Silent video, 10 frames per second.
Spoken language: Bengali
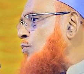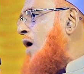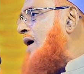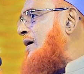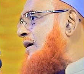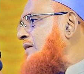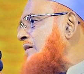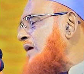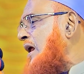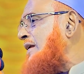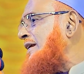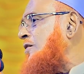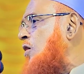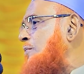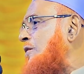মুয়াক্কাদা যারা
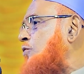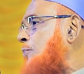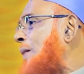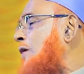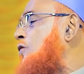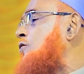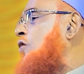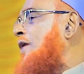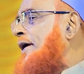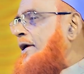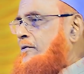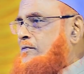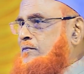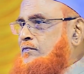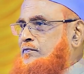নিয়মিত পালন করে
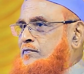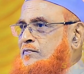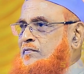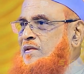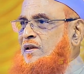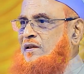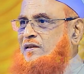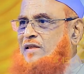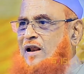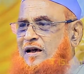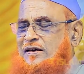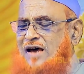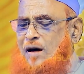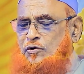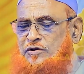তারা
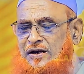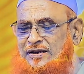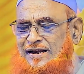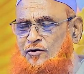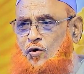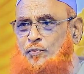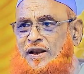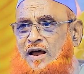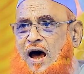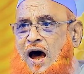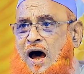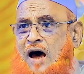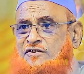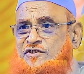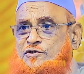কেয়ামতের দিন নবীর
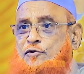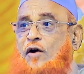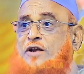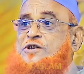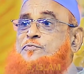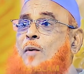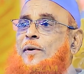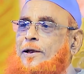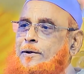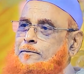খাস সুপারিশ পাবে